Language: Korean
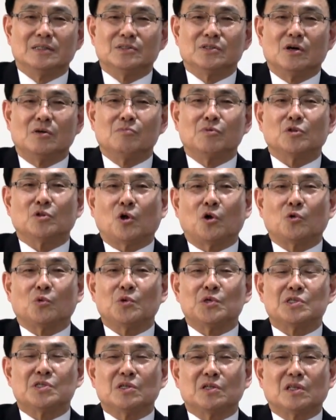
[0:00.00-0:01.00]
전부
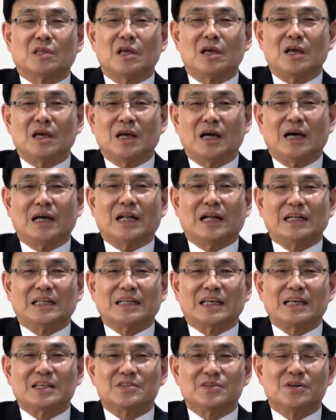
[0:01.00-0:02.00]
떨고 있을 때
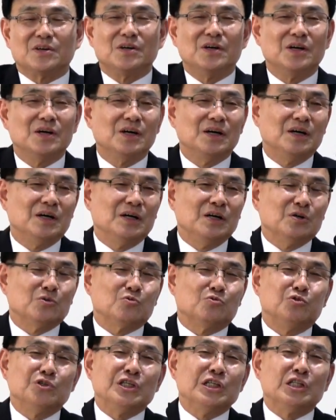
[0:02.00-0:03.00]
하나님께서
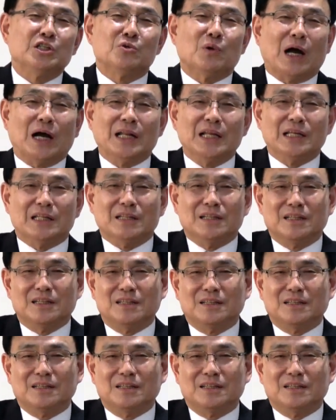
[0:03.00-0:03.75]
군인도 아닌